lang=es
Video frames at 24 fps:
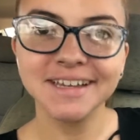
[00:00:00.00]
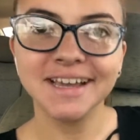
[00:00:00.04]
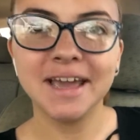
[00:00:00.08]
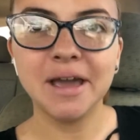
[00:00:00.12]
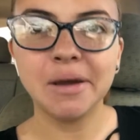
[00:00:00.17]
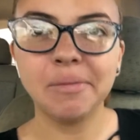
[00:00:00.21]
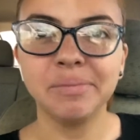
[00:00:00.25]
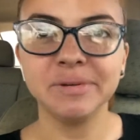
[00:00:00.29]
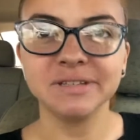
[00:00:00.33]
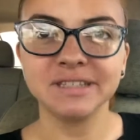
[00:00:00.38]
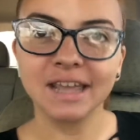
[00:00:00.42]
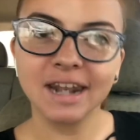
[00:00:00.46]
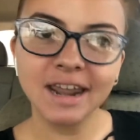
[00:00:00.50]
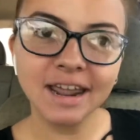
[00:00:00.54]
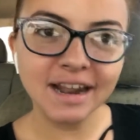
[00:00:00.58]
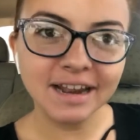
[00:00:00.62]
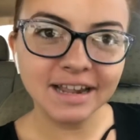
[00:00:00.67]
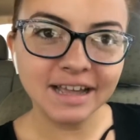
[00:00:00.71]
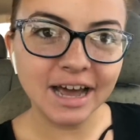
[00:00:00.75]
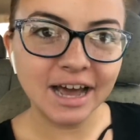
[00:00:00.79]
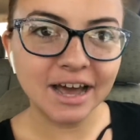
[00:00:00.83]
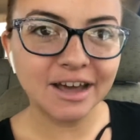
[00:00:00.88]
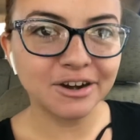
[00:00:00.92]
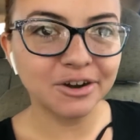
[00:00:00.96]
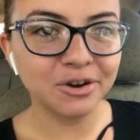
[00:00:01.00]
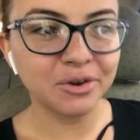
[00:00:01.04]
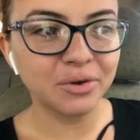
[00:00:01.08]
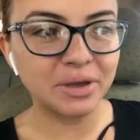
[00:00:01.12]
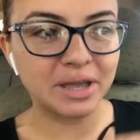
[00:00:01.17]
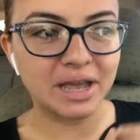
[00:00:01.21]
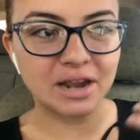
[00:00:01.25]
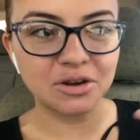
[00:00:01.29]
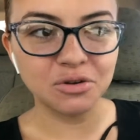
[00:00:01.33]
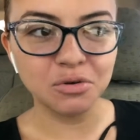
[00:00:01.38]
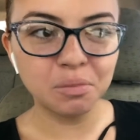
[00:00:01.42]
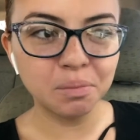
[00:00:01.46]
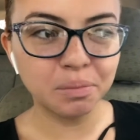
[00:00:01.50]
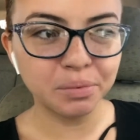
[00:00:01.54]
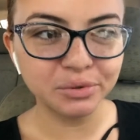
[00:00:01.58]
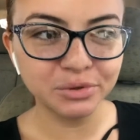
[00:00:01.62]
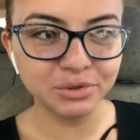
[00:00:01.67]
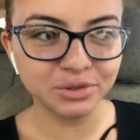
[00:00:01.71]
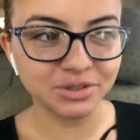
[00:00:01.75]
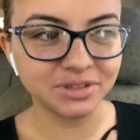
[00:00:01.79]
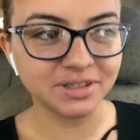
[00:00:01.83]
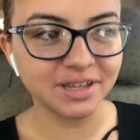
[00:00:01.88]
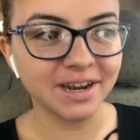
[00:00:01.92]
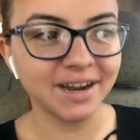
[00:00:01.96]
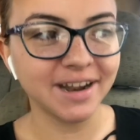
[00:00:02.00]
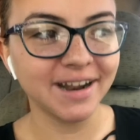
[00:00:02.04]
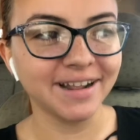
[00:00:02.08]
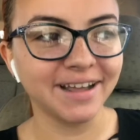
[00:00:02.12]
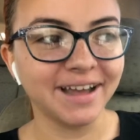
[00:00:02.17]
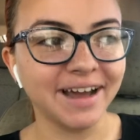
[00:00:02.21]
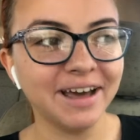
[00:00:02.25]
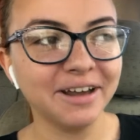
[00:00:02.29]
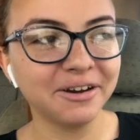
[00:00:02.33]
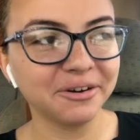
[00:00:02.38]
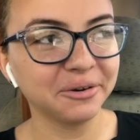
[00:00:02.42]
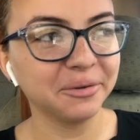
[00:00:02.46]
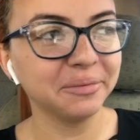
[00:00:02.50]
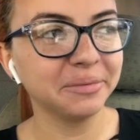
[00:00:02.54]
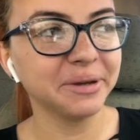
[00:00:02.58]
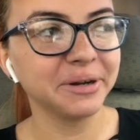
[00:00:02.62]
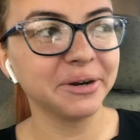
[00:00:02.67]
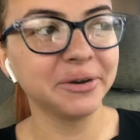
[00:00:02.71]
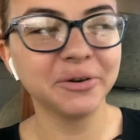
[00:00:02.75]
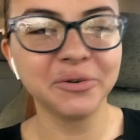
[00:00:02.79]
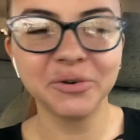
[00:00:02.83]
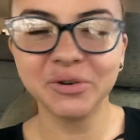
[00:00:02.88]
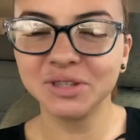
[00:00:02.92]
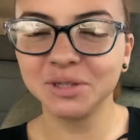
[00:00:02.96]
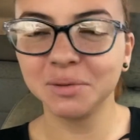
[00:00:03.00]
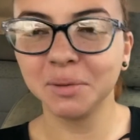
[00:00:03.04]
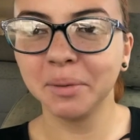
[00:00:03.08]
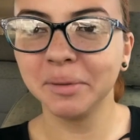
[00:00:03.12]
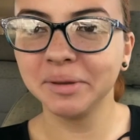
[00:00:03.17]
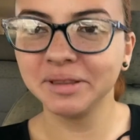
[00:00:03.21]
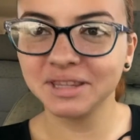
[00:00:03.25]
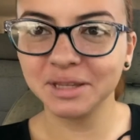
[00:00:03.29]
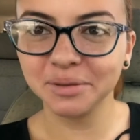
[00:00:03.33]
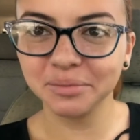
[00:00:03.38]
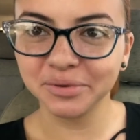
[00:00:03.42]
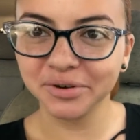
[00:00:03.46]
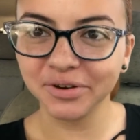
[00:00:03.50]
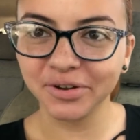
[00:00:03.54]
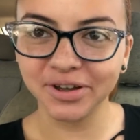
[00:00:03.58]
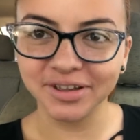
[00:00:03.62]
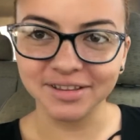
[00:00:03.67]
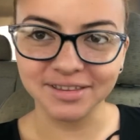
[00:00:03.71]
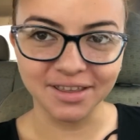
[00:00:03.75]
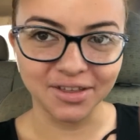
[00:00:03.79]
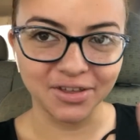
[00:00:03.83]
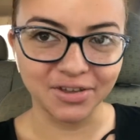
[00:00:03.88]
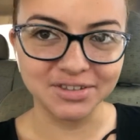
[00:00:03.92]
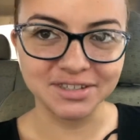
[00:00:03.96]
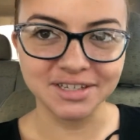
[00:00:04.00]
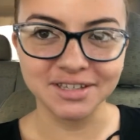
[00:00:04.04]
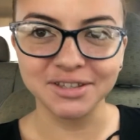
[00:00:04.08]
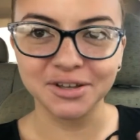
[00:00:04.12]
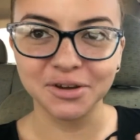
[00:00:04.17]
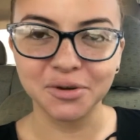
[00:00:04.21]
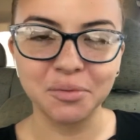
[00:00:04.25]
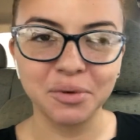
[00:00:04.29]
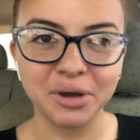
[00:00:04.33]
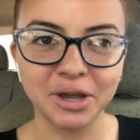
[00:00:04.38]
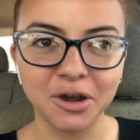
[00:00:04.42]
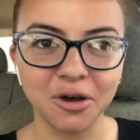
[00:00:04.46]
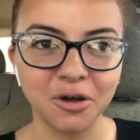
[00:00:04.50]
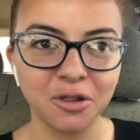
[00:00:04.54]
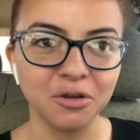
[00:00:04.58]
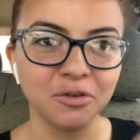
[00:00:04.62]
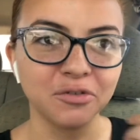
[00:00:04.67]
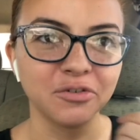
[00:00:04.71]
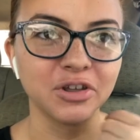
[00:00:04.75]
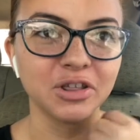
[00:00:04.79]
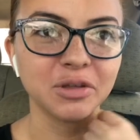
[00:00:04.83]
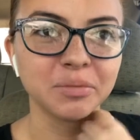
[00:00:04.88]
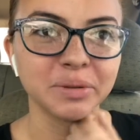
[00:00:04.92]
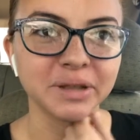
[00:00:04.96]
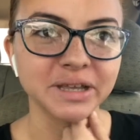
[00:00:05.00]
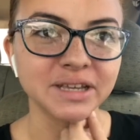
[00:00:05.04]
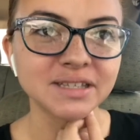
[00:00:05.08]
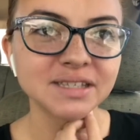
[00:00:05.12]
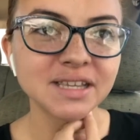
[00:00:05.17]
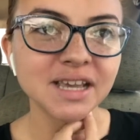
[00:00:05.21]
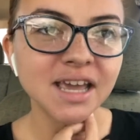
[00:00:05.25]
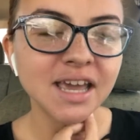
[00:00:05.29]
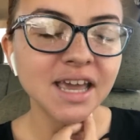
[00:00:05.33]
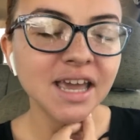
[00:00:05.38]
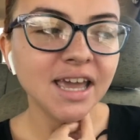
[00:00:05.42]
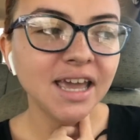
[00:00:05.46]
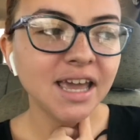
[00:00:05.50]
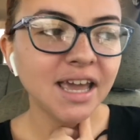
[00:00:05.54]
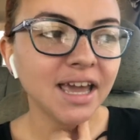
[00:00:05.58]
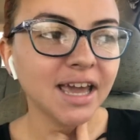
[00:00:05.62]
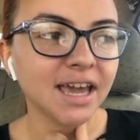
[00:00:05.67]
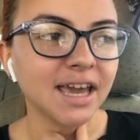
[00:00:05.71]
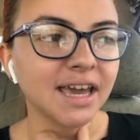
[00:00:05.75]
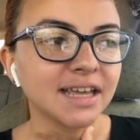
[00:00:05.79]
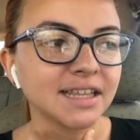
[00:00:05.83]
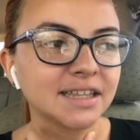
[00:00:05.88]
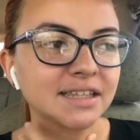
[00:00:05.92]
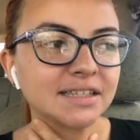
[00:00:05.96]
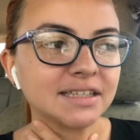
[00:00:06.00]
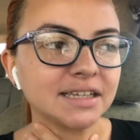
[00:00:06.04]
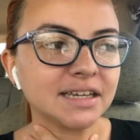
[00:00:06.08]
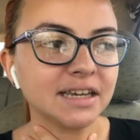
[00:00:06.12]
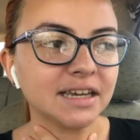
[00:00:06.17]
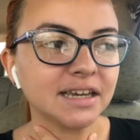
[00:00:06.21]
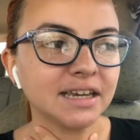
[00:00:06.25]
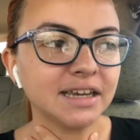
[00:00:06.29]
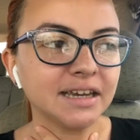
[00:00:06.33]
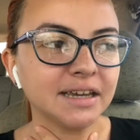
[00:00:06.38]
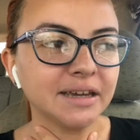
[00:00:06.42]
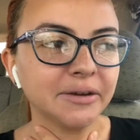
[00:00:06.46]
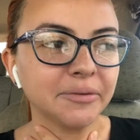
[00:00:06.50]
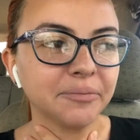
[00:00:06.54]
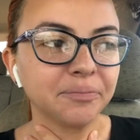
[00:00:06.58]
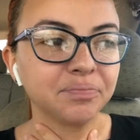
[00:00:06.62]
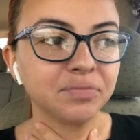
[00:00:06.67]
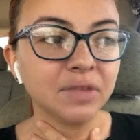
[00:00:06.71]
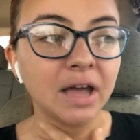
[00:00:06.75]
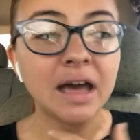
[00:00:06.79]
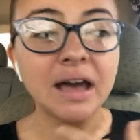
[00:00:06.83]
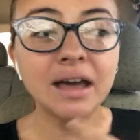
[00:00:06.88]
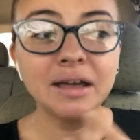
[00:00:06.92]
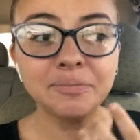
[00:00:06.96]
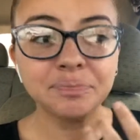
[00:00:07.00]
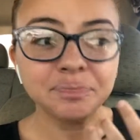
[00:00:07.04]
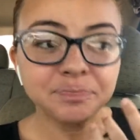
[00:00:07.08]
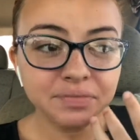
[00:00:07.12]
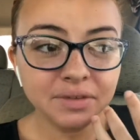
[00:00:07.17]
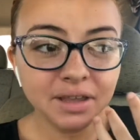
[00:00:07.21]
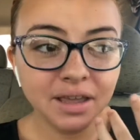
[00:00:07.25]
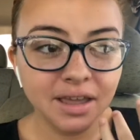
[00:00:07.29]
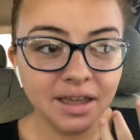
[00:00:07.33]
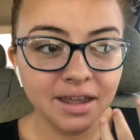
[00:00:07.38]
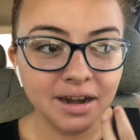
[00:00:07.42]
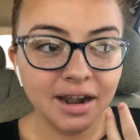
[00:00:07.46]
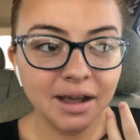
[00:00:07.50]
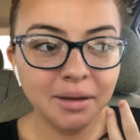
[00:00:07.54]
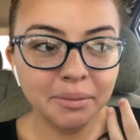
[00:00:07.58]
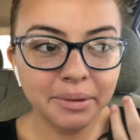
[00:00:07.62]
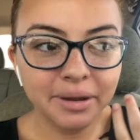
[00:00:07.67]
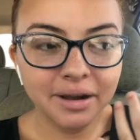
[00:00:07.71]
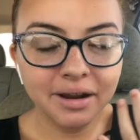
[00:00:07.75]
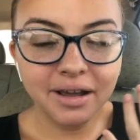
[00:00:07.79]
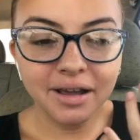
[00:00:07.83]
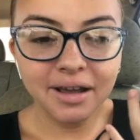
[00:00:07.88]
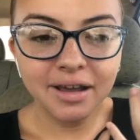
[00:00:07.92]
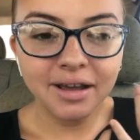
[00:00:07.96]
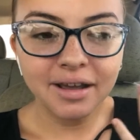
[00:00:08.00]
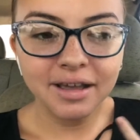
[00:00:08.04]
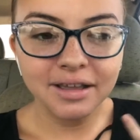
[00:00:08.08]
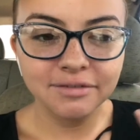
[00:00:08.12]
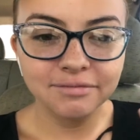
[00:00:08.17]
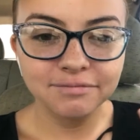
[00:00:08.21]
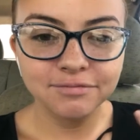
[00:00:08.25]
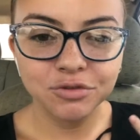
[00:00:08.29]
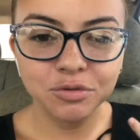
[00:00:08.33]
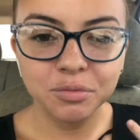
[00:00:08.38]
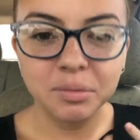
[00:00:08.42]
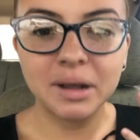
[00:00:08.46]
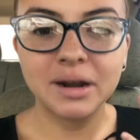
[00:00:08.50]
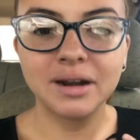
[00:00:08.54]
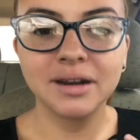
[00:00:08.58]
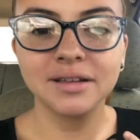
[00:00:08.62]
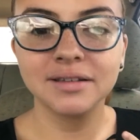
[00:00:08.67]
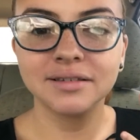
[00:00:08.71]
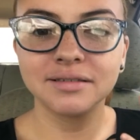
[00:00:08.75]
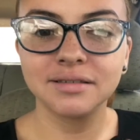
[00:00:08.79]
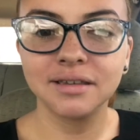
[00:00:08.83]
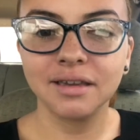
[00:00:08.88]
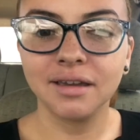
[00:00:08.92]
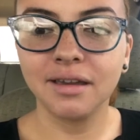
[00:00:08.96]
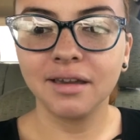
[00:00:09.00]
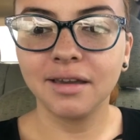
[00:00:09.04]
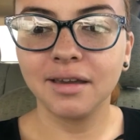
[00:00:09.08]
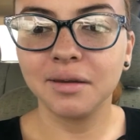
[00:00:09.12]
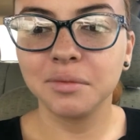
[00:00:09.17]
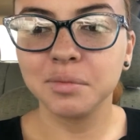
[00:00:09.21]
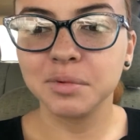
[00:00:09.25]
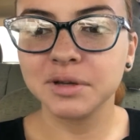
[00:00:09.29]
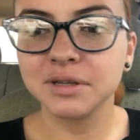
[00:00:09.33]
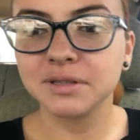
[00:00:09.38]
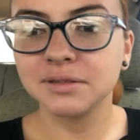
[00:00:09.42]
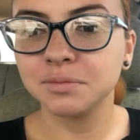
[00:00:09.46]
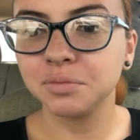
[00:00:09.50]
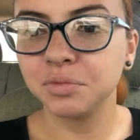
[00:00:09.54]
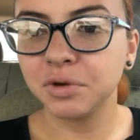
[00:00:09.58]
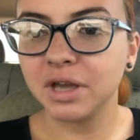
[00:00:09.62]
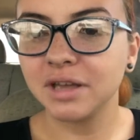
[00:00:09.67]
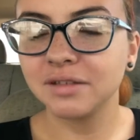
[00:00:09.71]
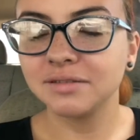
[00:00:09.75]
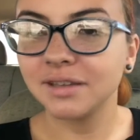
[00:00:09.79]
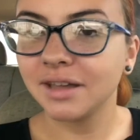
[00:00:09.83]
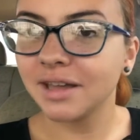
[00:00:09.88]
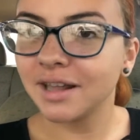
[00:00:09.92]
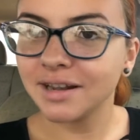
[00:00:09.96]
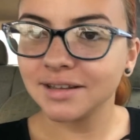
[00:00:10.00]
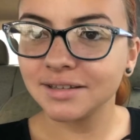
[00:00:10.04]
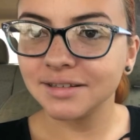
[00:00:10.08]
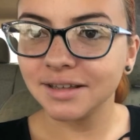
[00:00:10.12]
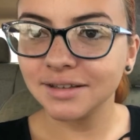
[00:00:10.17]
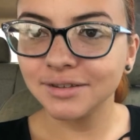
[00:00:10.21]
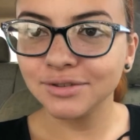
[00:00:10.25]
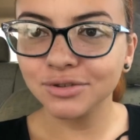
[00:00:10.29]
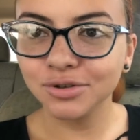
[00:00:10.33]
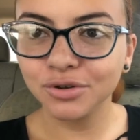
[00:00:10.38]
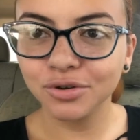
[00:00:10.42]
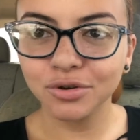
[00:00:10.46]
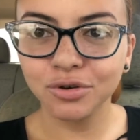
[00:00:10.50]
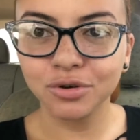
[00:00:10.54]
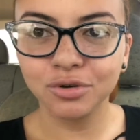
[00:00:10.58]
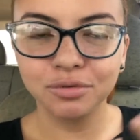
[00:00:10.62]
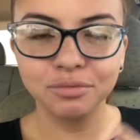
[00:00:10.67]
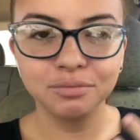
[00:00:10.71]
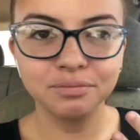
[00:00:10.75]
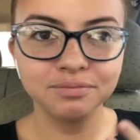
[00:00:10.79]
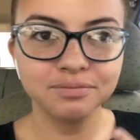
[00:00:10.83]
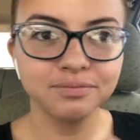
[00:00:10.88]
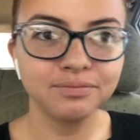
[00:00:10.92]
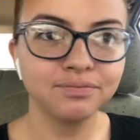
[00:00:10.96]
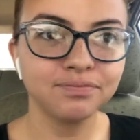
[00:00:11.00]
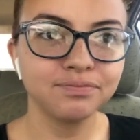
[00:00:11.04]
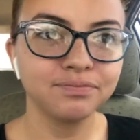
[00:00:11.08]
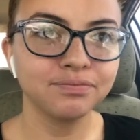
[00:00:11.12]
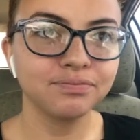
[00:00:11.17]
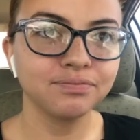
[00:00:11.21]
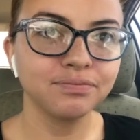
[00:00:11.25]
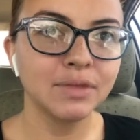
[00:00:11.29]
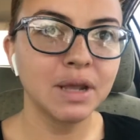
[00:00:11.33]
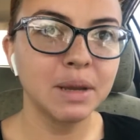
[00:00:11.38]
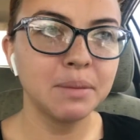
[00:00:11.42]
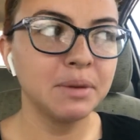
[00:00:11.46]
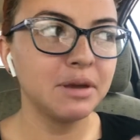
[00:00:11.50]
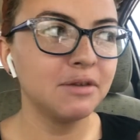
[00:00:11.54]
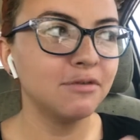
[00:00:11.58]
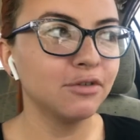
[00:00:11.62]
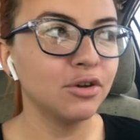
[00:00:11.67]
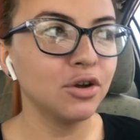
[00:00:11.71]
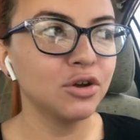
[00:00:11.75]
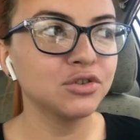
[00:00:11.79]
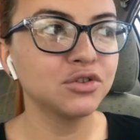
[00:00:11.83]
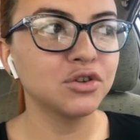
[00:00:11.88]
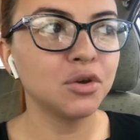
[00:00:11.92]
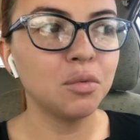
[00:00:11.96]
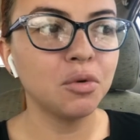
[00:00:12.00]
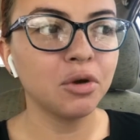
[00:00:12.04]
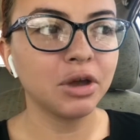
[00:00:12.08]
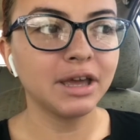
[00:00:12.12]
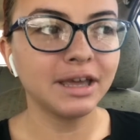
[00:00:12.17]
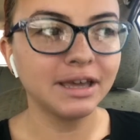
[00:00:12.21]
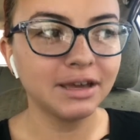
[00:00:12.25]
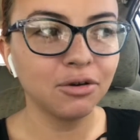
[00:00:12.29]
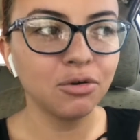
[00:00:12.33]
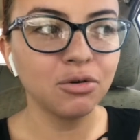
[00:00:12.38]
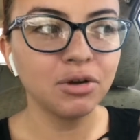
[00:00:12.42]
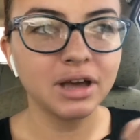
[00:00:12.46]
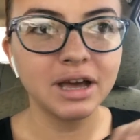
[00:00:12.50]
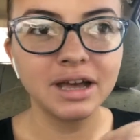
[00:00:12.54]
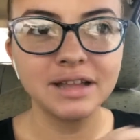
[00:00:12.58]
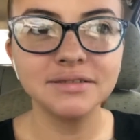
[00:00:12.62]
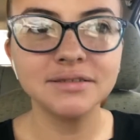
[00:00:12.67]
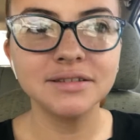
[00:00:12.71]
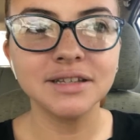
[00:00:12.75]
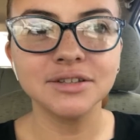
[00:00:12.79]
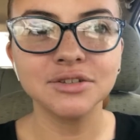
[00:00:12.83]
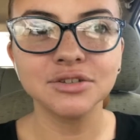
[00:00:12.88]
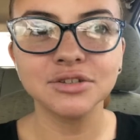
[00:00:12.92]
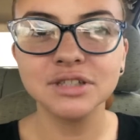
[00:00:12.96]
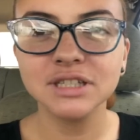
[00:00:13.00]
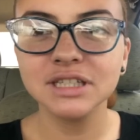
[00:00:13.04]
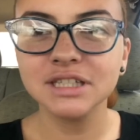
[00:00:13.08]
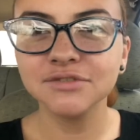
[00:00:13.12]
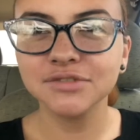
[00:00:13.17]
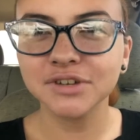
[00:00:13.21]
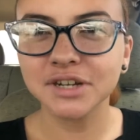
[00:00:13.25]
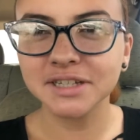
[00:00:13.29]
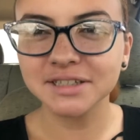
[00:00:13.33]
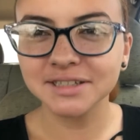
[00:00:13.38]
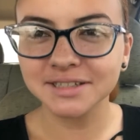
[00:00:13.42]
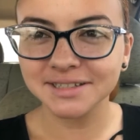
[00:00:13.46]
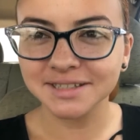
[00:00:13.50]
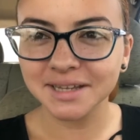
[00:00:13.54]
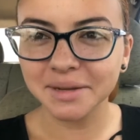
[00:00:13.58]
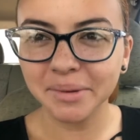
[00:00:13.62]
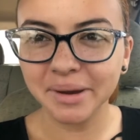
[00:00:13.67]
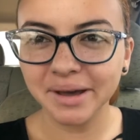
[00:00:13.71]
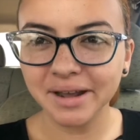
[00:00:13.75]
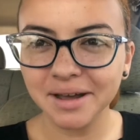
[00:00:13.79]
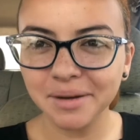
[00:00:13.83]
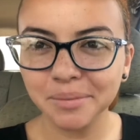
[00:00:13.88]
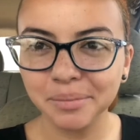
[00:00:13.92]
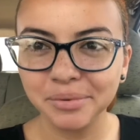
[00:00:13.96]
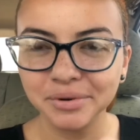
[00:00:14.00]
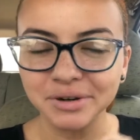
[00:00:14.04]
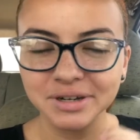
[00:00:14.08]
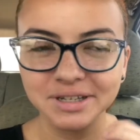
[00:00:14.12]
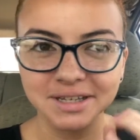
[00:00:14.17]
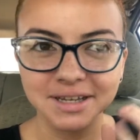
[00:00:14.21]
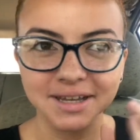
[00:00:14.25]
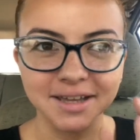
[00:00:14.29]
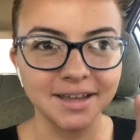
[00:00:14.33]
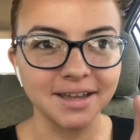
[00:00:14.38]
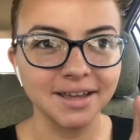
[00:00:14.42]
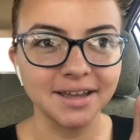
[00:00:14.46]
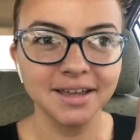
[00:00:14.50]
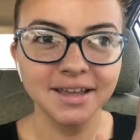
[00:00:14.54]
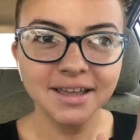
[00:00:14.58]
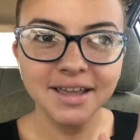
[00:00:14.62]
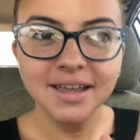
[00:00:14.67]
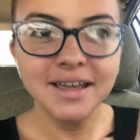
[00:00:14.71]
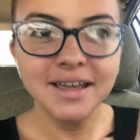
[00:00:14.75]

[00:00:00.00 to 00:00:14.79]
empezar en el carro, en algún punto estar en el carro, pero últimamente pues lo he estado haciendo como que all over the place este, nada, era para informarles que pues voy a estar haciendo mis vlogs como que con cantitos de diferentes semanas porque